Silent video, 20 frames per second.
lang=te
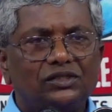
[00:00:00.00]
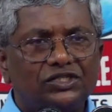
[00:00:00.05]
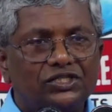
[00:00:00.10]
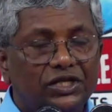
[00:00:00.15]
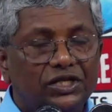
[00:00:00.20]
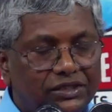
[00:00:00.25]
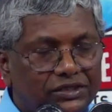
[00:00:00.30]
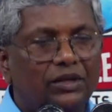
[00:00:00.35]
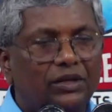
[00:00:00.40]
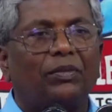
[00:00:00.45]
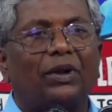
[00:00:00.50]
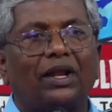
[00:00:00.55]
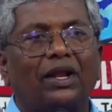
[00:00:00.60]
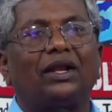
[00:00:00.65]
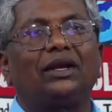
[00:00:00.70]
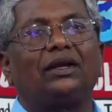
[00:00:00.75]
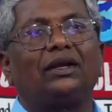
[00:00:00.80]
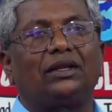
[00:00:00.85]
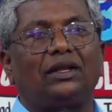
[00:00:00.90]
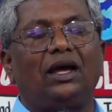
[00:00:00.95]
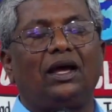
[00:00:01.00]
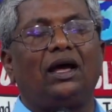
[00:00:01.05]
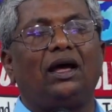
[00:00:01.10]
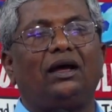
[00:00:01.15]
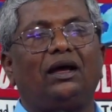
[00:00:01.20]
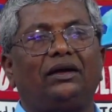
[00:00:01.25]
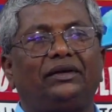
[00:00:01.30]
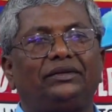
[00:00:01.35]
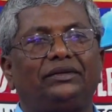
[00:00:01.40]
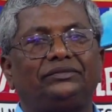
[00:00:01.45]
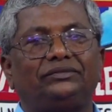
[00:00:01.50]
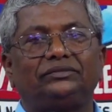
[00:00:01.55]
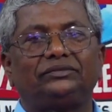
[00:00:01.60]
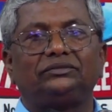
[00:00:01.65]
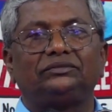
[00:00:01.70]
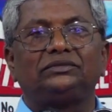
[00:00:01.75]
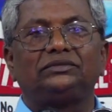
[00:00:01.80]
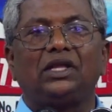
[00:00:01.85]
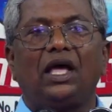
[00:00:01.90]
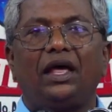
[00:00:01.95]
శిక్ష పడాలి కదా
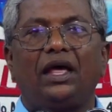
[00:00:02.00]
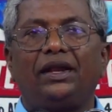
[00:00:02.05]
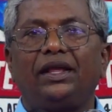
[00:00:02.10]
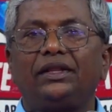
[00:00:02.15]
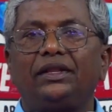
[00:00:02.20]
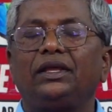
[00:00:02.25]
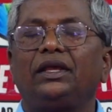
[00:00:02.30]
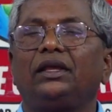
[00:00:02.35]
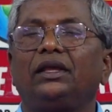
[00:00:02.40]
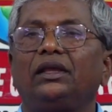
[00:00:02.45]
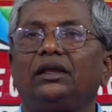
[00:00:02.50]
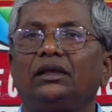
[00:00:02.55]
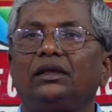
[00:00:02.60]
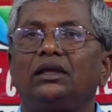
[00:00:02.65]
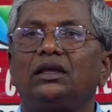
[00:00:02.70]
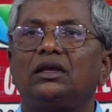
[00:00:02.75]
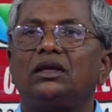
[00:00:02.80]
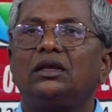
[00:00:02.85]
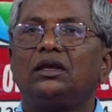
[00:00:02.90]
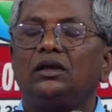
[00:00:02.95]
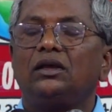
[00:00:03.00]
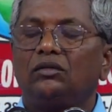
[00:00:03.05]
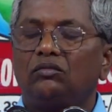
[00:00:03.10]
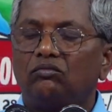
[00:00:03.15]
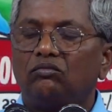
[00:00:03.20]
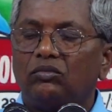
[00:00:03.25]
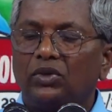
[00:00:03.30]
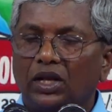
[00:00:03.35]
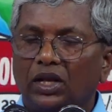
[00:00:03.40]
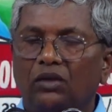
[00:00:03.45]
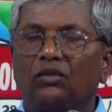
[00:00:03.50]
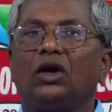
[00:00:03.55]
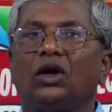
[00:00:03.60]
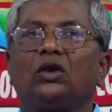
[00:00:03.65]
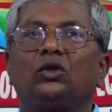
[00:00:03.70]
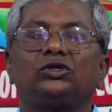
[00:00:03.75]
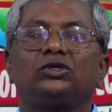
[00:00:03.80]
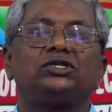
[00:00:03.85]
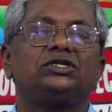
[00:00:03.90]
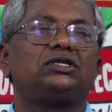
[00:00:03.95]
అనేది మనం
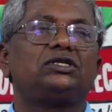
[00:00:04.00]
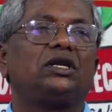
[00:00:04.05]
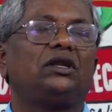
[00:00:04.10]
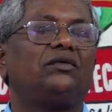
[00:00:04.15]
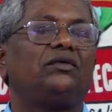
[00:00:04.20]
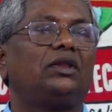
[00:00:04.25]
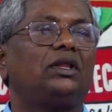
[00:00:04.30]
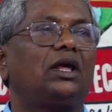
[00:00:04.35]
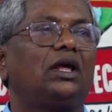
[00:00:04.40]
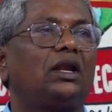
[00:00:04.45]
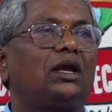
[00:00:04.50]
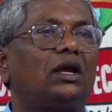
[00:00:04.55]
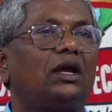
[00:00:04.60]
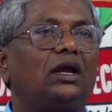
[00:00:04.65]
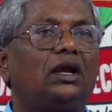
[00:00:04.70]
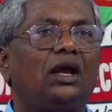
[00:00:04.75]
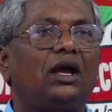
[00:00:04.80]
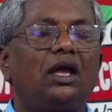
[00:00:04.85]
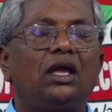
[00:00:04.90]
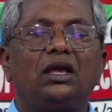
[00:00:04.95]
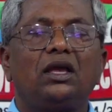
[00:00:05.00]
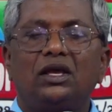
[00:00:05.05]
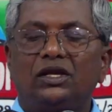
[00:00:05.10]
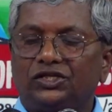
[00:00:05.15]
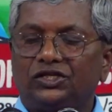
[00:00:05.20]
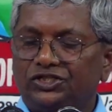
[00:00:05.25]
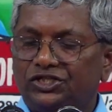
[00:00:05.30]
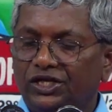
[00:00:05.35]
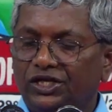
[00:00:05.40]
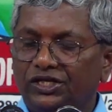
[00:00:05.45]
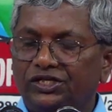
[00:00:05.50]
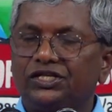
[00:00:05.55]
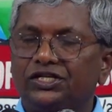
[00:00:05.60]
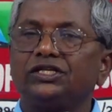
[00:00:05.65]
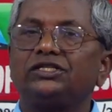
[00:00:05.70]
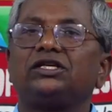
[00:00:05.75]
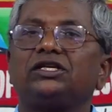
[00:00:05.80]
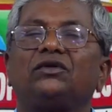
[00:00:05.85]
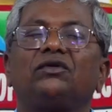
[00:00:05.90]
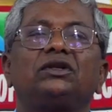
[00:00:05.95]
ఆలోచించిన విధానంగా
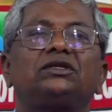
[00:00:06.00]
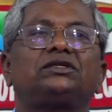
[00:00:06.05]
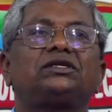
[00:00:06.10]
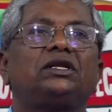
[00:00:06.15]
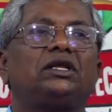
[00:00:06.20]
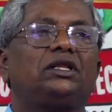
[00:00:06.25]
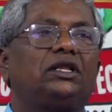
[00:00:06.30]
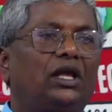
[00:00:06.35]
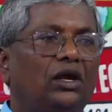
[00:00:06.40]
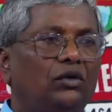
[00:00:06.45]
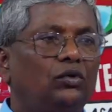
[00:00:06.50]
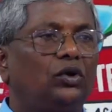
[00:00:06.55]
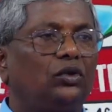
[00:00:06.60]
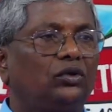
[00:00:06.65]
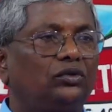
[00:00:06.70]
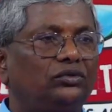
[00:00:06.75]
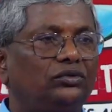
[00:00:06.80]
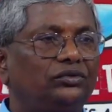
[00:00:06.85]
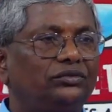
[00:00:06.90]
శిక్షించవలసిన దేవుడు